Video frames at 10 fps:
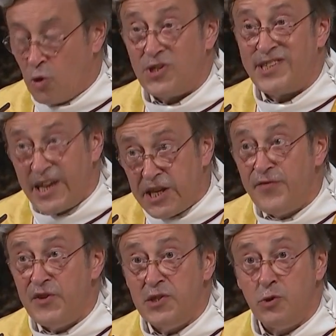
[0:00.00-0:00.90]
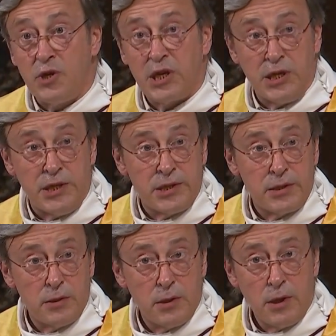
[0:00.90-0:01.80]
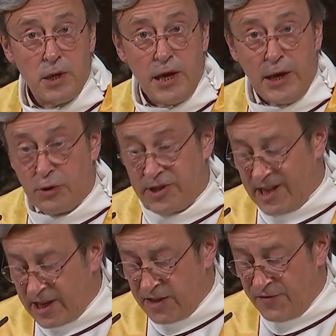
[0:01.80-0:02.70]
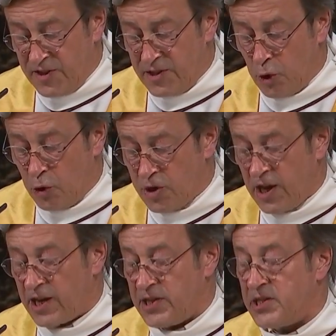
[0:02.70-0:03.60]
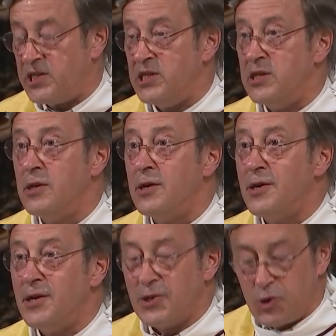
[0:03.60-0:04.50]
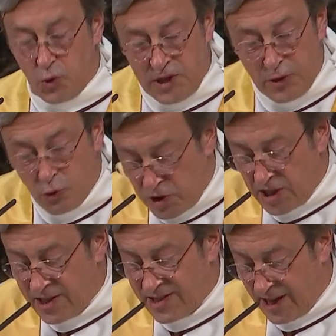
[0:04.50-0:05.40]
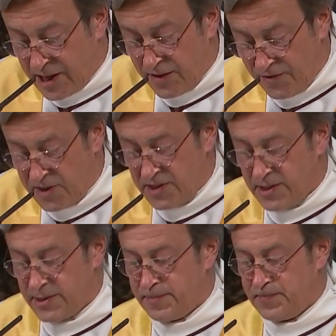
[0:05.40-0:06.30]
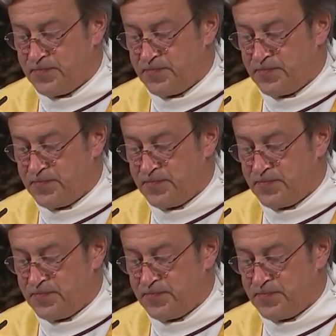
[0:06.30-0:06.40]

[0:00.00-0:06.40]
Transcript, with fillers: Le sacrifice du Christ et le sacrifice de l'Eucharistie sont un unique sacrifice.